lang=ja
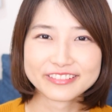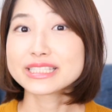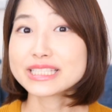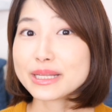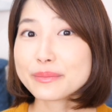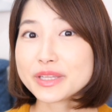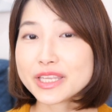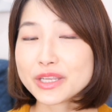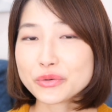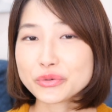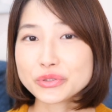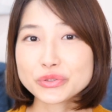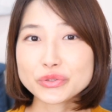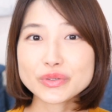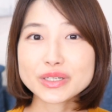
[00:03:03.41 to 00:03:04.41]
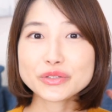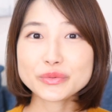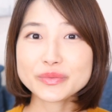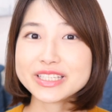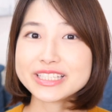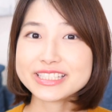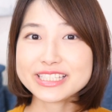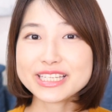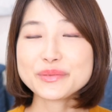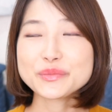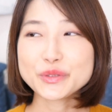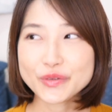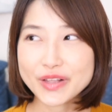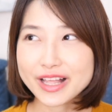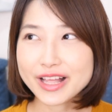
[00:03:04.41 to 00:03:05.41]
ちなみにこの動画の
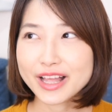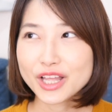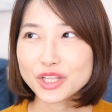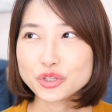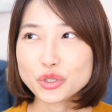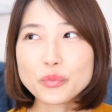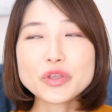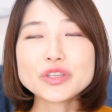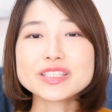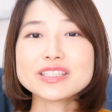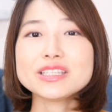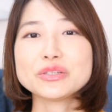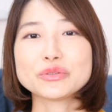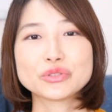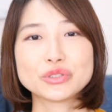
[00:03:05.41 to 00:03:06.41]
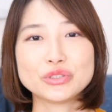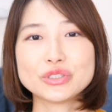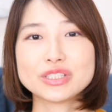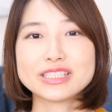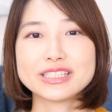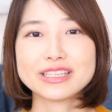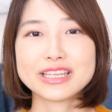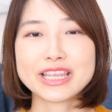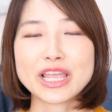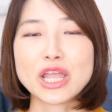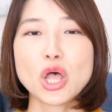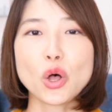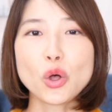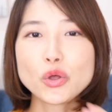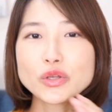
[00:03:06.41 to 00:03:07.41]
BGM はドビュッシーを中心に
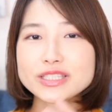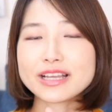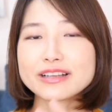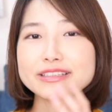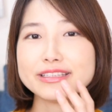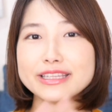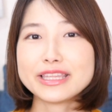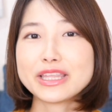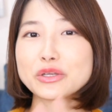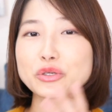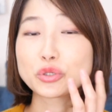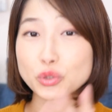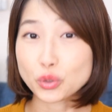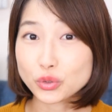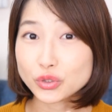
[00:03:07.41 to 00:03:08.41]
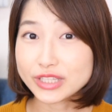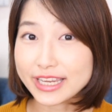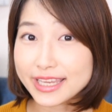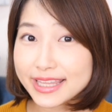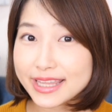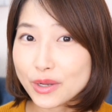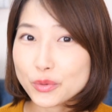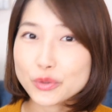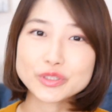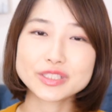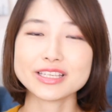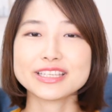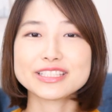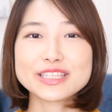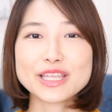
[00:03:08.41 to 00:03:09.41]
本作に出てくる曲だけで構
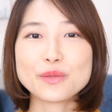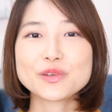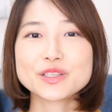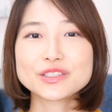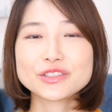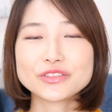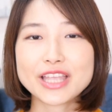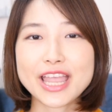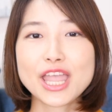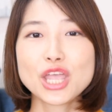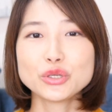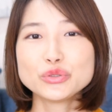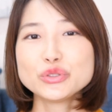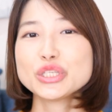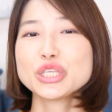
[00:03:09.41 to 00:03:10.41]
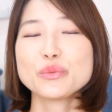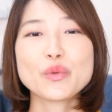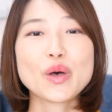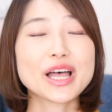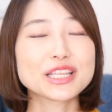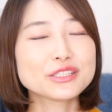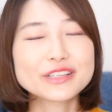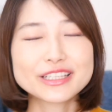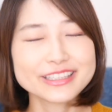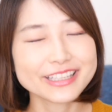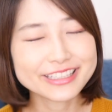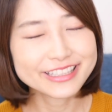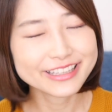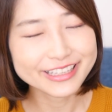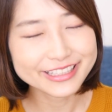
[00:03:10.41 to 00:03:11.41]
成していますので、雰囲気も味わって
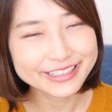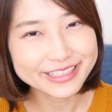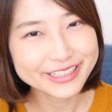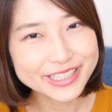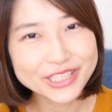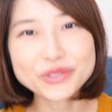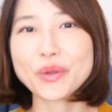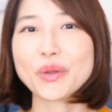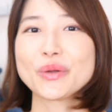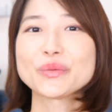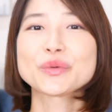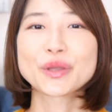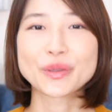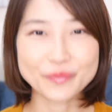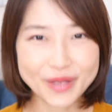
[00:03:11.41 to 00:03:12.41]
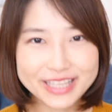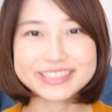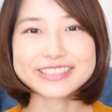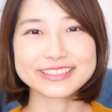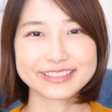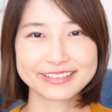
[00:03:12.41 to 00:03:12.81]
いただけたらなと思います。